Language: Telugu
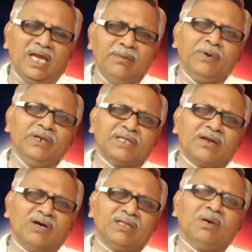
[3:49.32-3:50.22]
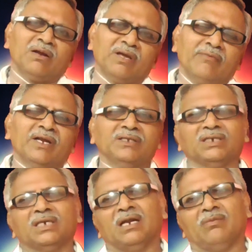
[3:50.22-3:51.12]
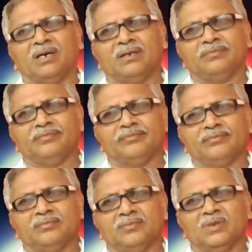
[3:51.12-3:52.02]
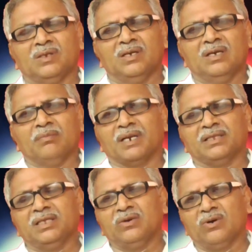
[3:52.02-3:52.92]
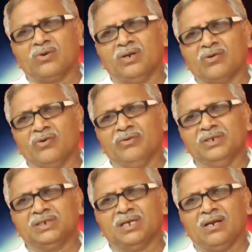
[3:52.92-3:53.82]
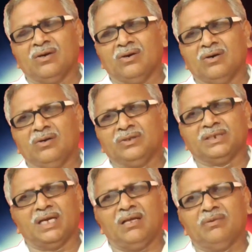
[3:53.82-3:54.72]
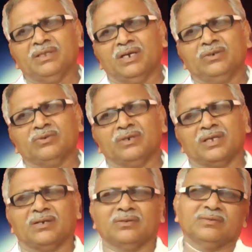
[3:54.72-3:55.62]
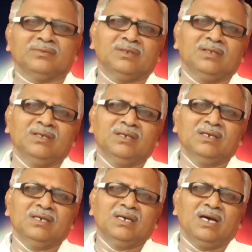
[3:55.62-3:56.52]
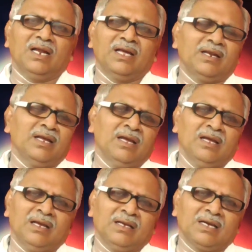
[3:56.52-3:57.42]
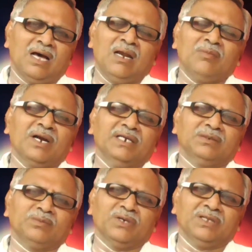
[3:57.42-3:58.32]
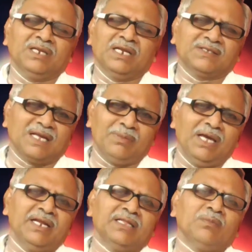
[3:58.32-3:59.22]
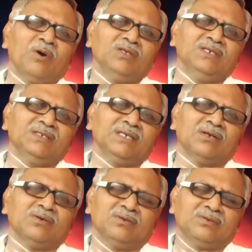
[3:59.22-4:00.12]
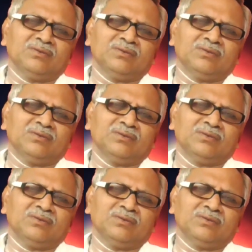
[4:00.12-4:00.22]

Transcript: అయిపోయిన తర్వాత మనం ఏమైనా చేయగలమా ప్రతిదీ కూడా కొన్ని కొన్ని విషయాల్లో చాలామంది అంటూ ఉంటారు అరే రే కాలం గడిచిపోయింది నేను సమయాన్ని ఎంత పాడు చేశాను